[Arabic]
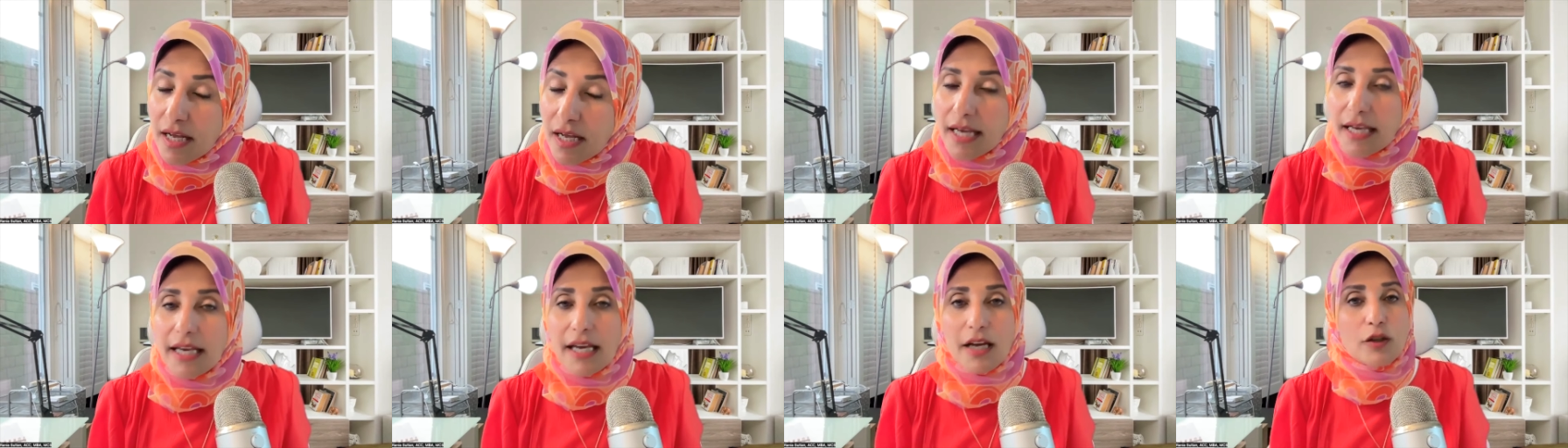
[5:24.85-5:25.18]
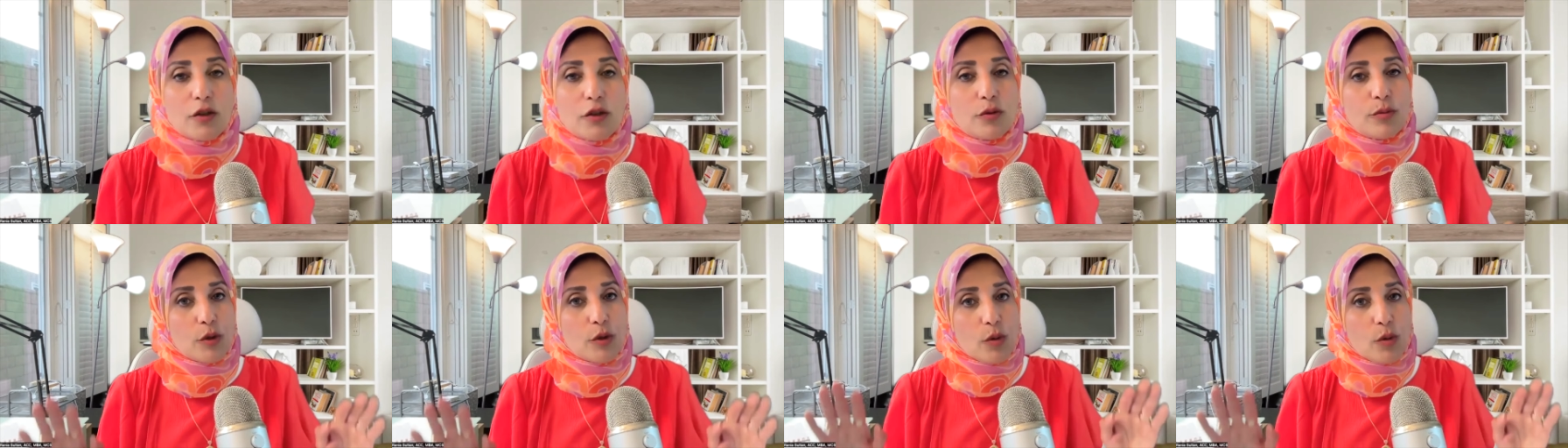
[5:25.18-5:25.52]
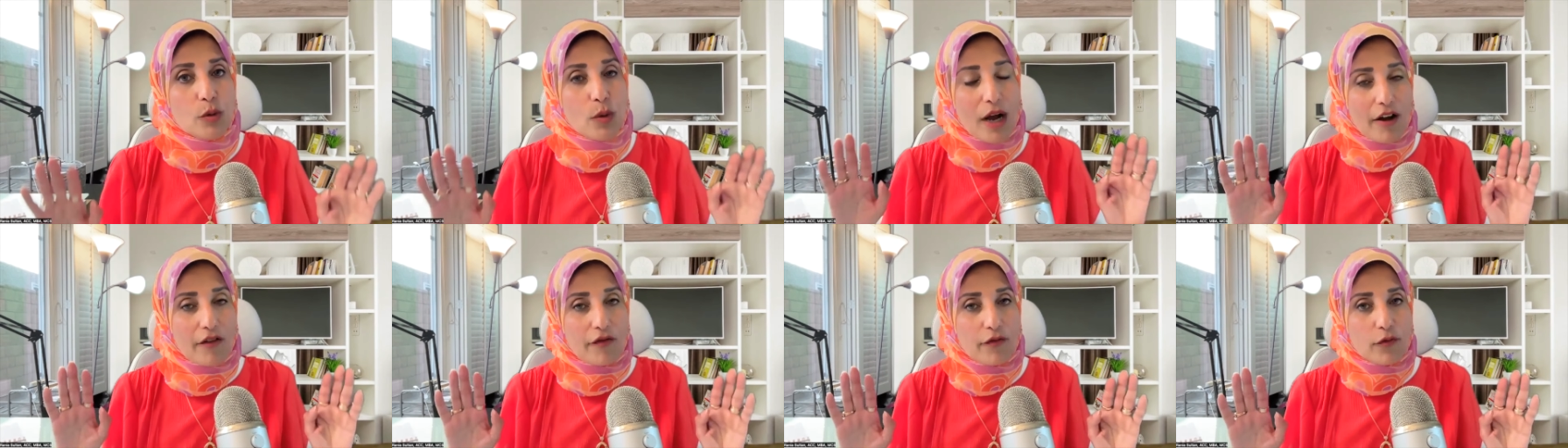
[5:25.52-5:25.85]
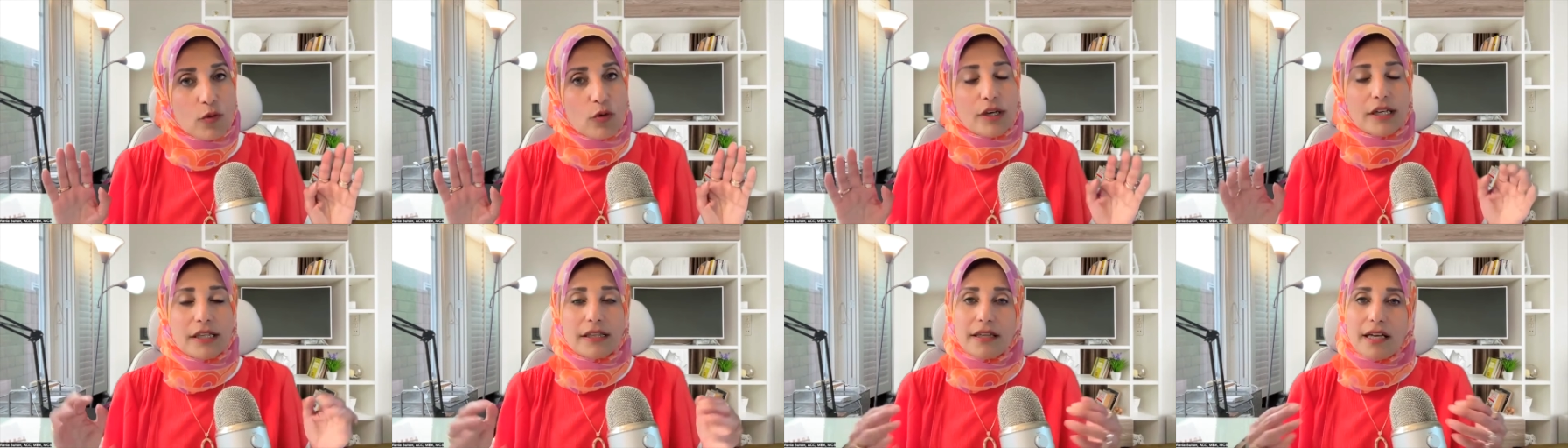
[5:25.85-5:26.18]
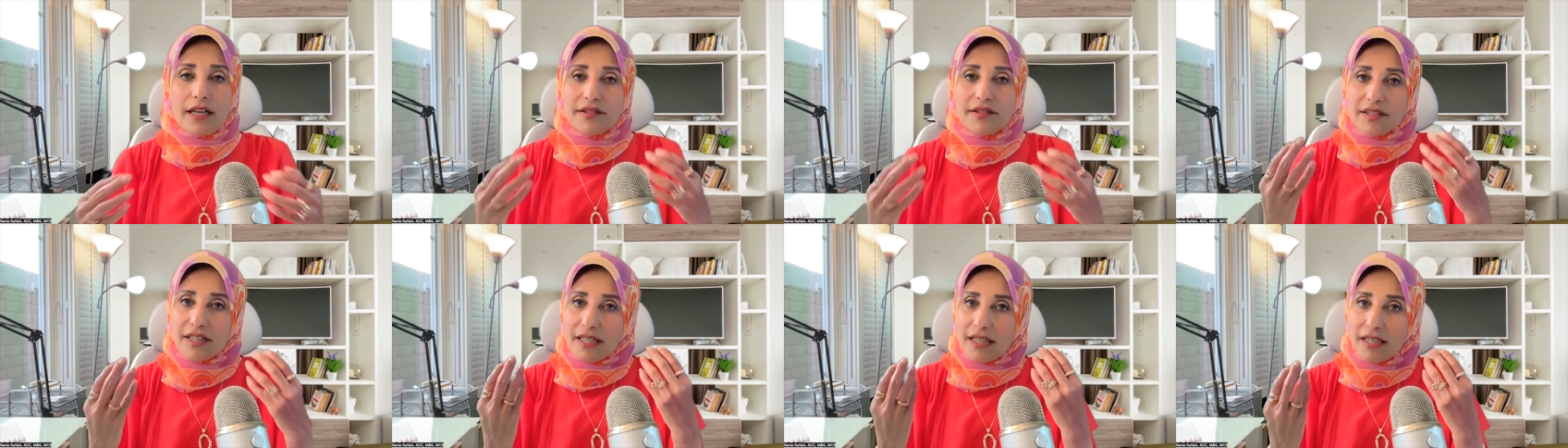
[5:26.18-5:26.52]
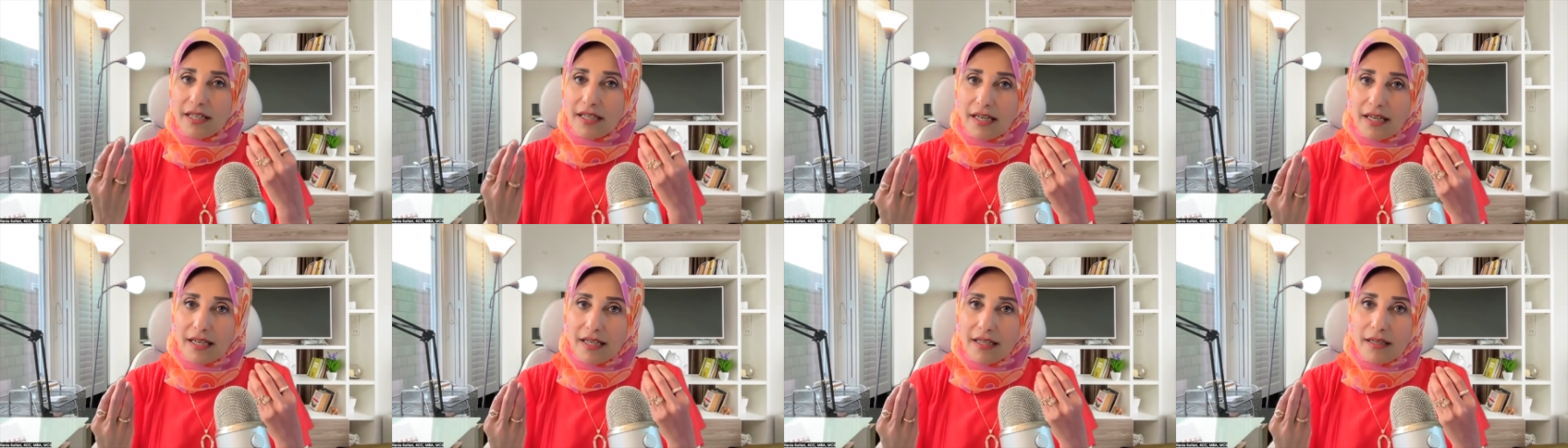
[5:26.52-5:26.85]
كانوا بيوقفوا الناس
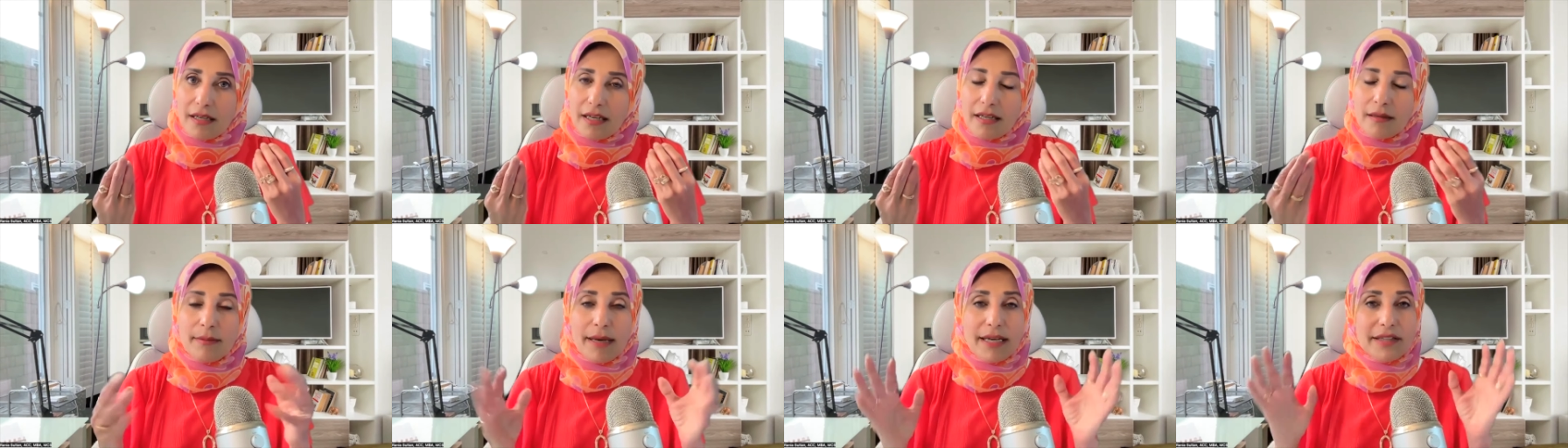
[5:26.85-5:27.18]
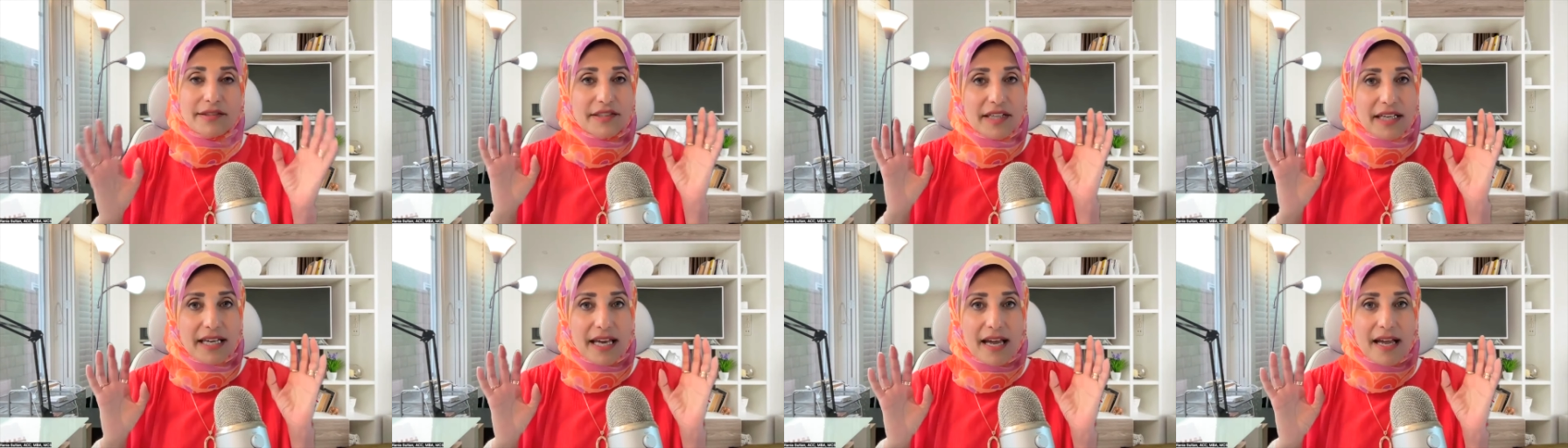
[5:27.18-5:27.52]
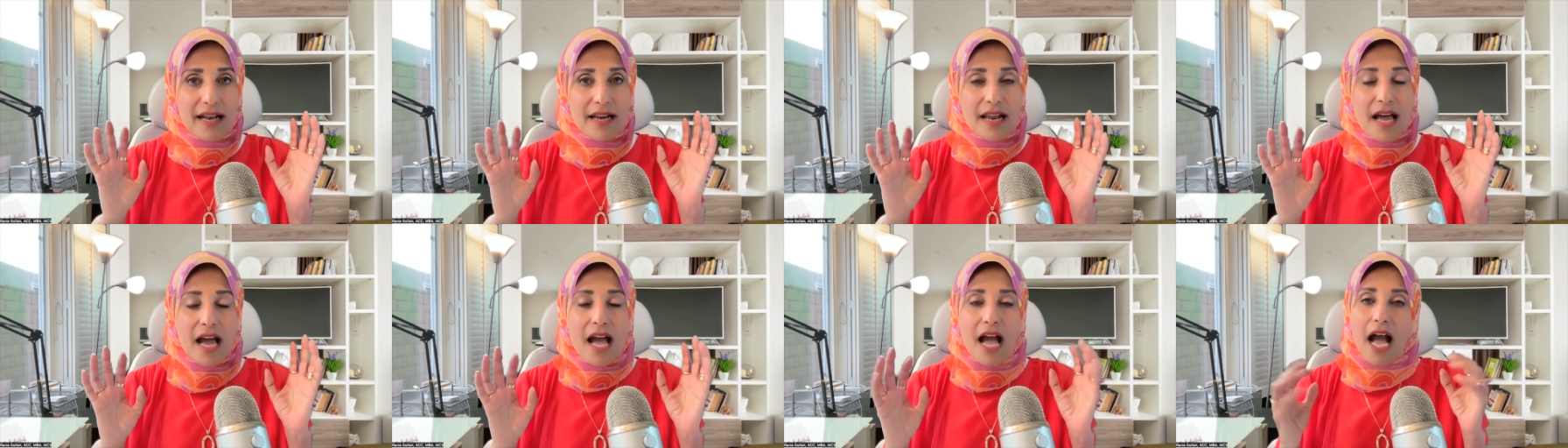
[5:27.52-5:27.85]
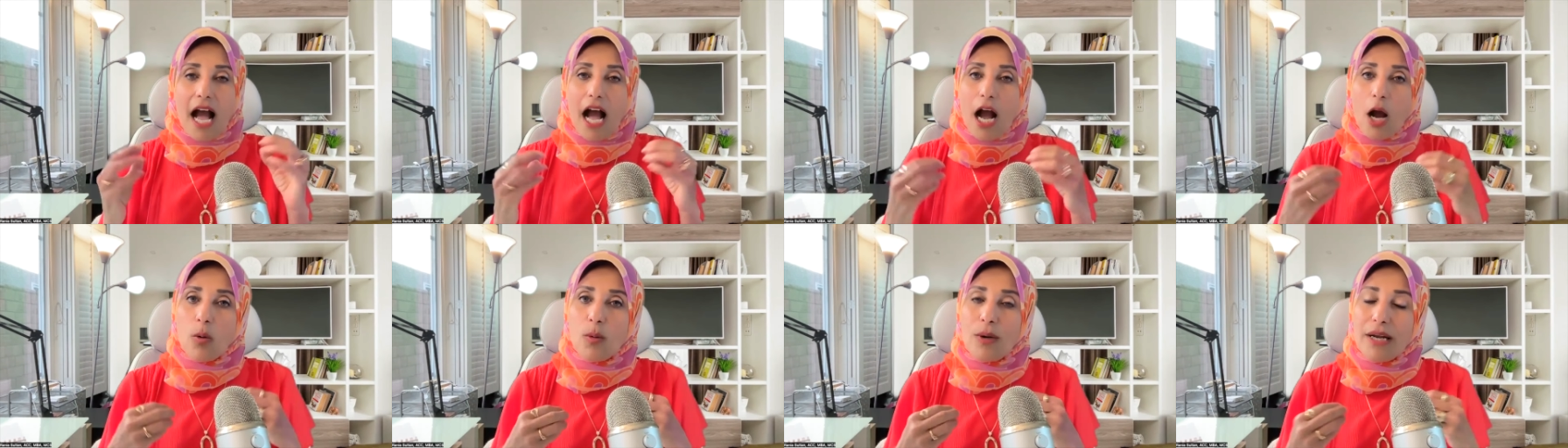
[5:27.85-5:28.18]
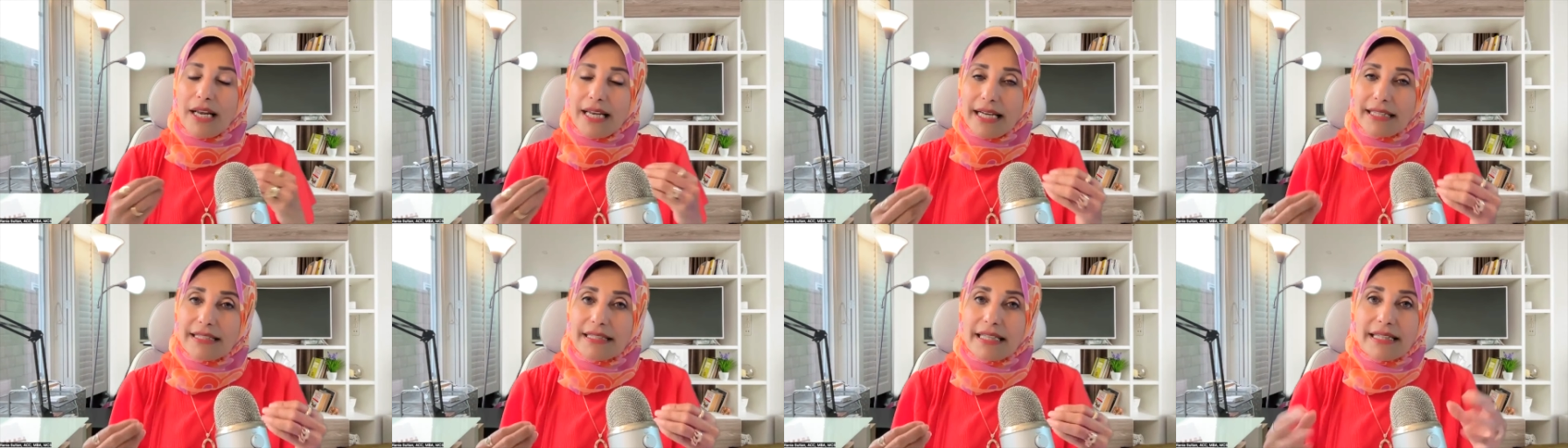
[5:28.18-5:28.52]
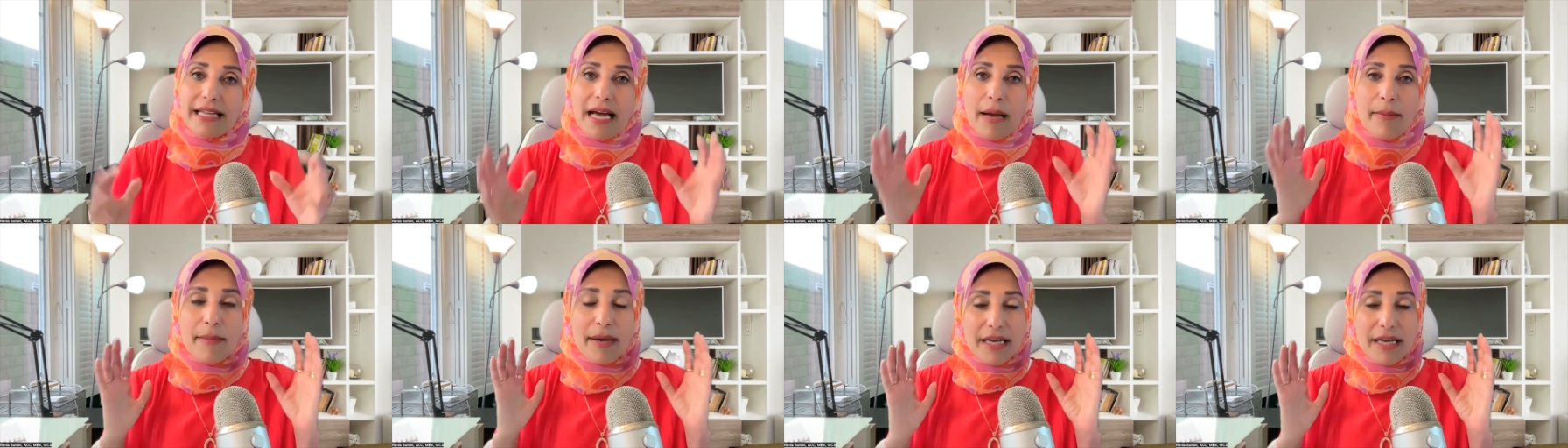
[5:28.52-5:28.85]
المكسيكان او اللاتين
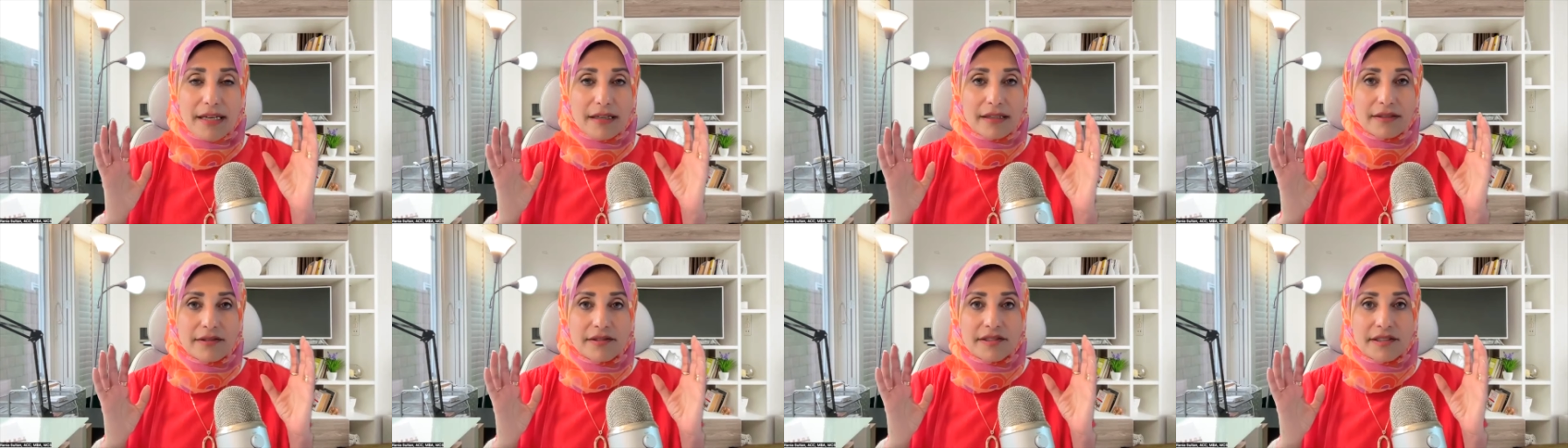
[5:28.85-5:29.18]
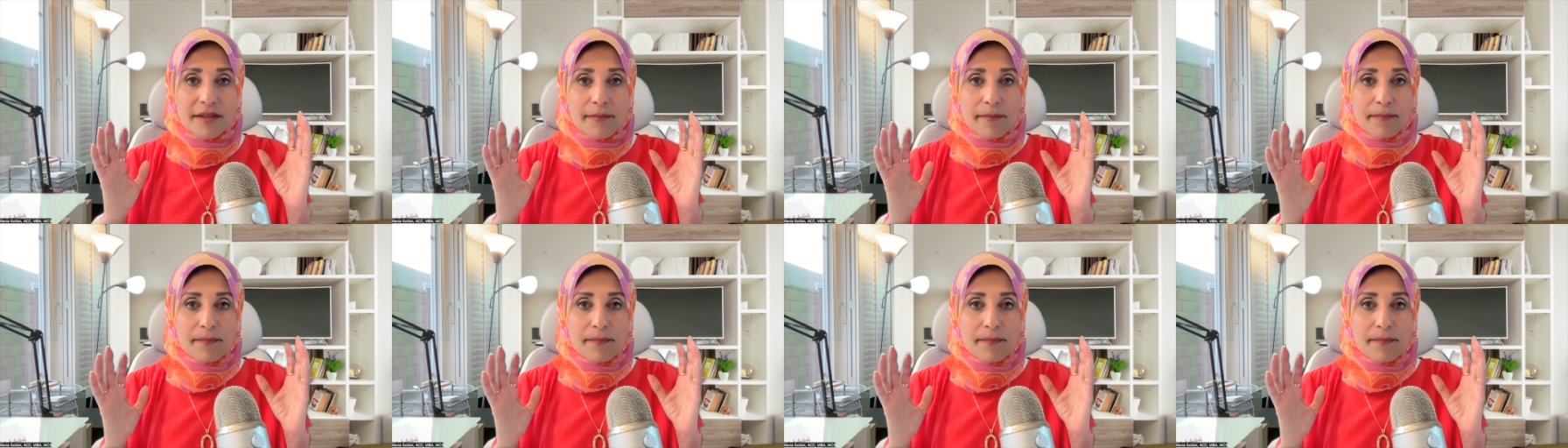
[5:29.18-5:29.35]
امريكانز